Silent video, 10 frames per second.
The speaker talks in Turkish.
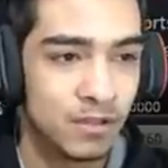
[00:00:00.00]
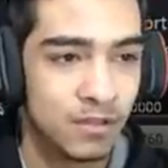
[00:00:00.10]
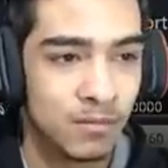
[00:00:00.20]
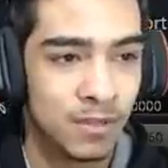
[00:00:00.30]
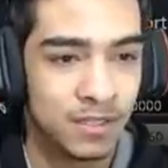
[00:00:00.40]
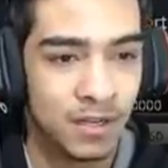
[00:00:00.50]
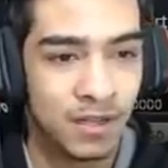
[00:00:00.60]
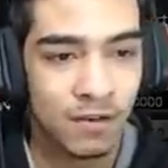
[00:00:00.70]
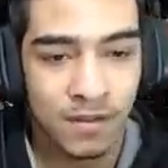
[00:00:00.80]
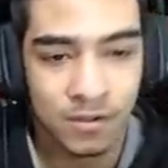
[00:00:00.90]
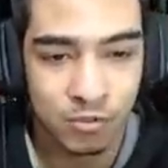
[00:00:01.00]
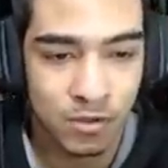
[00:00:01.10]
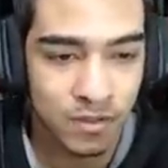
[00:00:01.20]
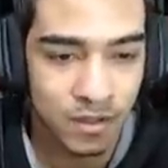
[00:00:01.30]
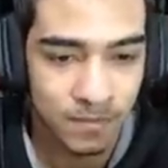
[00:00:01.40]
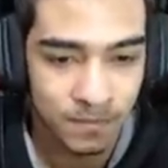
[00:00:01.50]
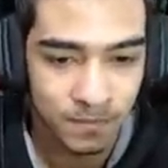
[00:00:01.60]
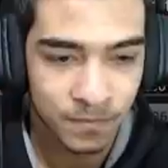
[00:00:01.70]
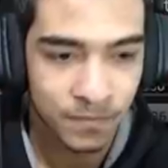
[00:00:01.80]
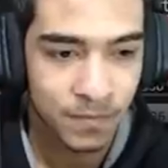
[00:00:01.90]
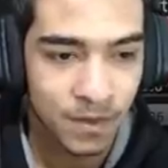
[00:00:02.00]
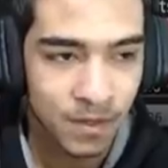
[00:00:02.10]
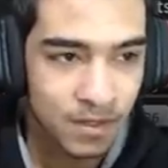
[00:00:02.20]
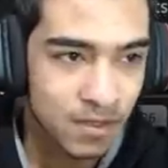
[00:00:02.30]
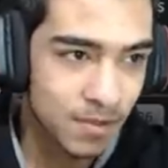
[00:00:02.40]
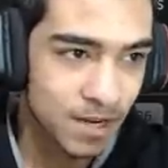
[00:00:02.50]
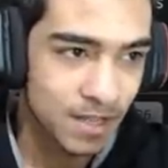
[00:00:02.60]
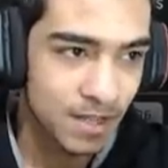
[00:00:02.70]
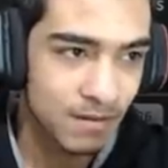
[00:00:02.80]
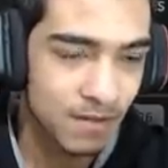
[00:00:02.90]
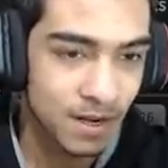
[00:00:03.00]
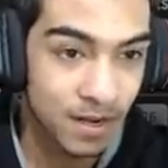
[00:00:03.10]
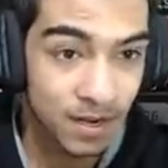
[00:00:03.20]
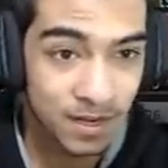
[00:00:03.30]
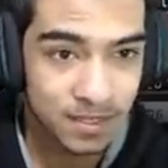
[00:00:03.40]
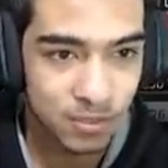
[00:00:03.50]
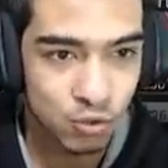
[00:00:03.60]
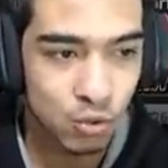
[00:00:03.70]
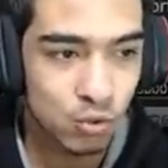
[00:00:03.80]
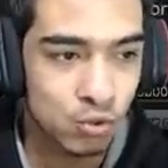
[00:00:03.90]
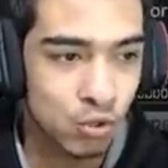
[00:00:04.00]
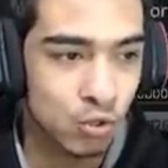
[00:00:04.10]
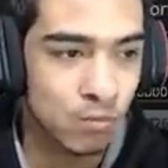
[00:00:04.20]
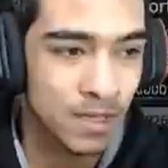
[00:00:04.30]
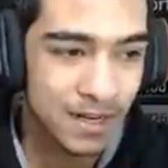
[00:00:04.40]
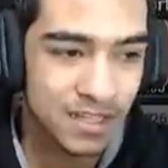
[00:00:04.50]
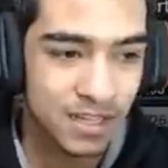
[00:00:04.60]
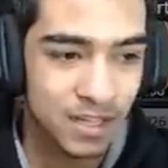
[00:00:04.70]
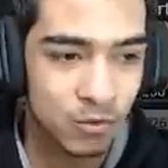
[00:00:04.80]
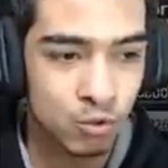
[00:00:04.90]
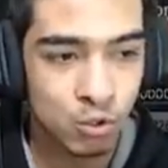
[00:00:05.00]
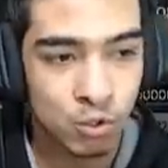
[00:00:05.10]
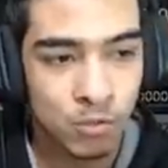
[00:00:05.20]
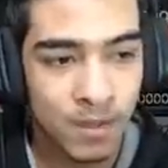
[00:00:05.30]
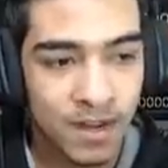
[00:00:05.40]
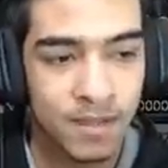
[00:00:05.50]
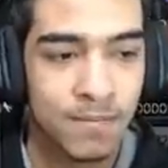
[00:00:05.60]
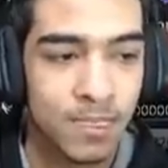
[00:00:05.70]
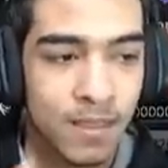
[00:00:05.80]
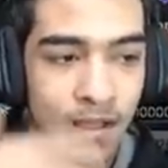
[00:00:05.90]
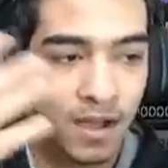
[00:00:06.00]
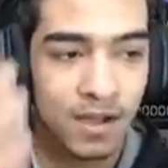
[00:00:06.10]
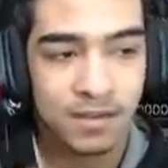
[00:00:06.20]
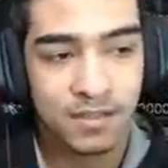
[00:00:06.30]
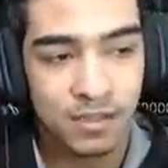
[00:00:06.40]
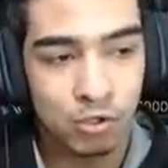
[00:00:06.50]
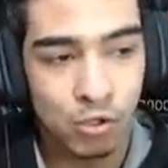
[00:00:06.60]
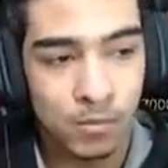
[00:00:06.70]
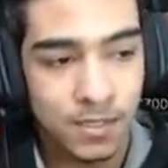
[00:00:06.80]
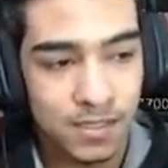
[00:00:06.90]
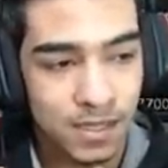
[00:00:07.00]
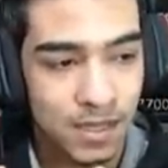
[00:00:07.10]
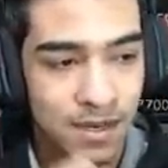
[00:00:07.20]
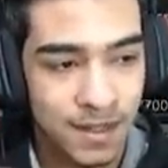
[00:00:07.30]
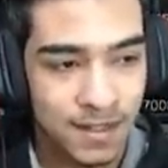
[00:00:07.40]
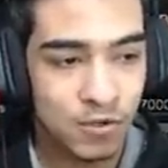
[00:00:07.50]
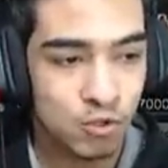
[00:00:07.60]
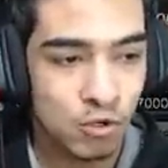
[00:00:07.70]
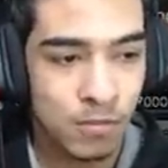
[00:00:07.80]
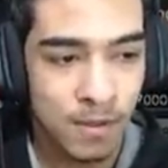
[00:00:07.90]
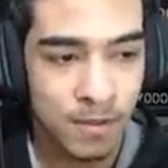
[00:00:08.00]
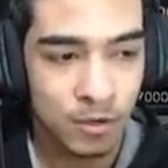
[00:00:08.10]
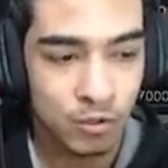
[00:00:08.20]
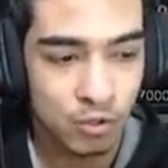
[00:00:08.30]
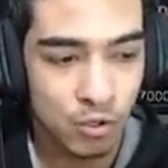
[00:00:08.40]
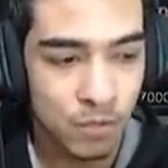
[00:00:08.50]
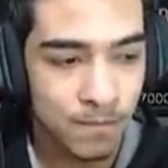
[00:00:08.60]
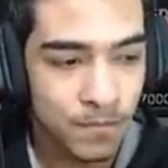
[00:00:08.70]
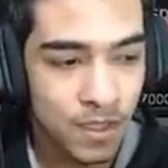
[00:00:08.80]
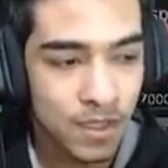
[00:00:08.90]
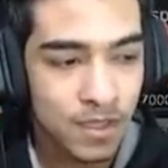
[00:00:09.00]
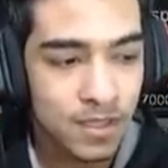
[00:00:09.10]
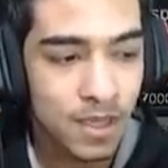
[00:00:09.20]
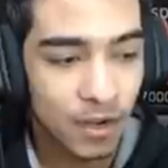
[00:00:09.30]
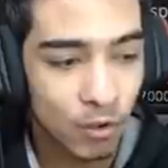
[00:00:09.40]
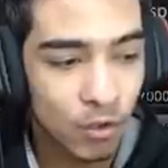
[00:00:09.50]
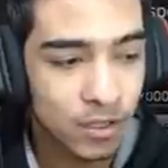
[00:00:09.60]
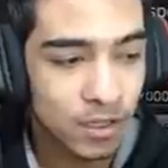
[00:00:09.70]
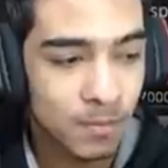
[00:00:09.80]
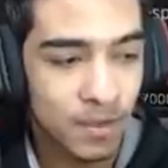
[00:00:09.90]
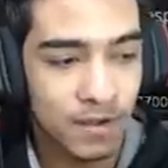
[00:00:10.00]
materyal var şu anda yemin ederim var ya yanarsa çok üzülürüm gerçekten üzülürüm hani artı altı olmazsa neden üzüldüm hemen onu söyleyeyim. Yani o kadar para